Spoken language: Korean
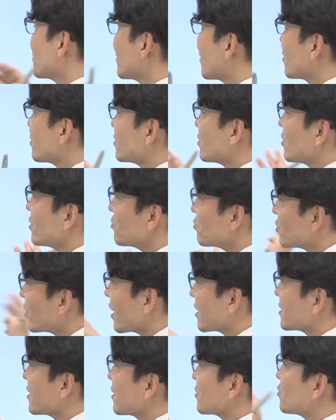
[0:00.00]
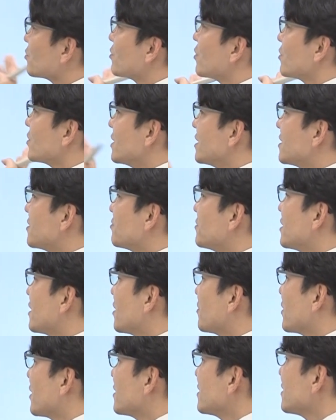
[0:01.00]
붙었죠. 문학상도 물론
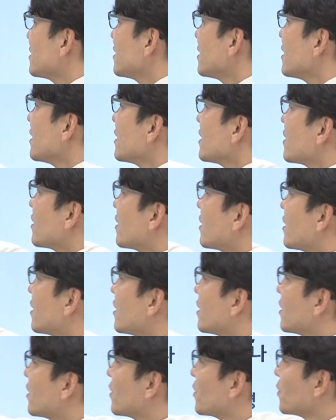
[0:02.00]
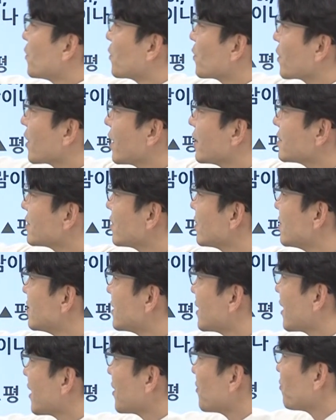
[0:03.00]
있습니다만은 어, 이렇게 해서
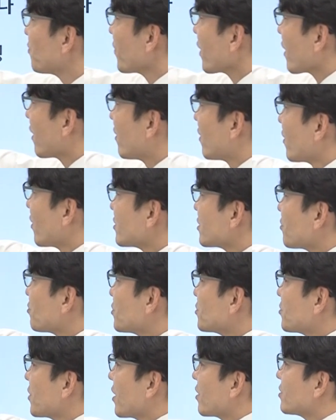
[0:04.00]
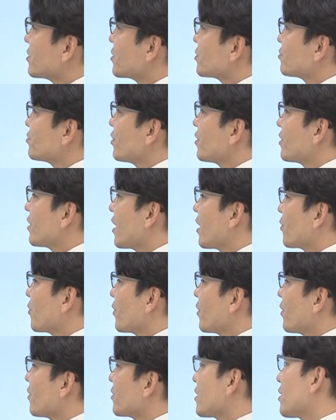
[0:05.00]
이제 어, 여섯 부분에 걸쳐 수혈을
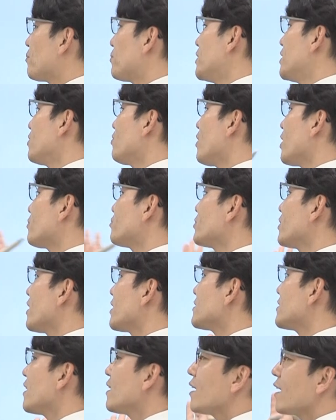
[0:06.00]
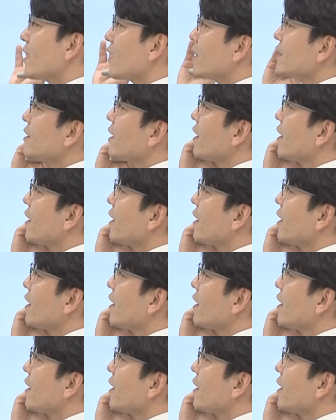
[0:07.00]
하고요. 그러니까 비과학 분야가 세 개가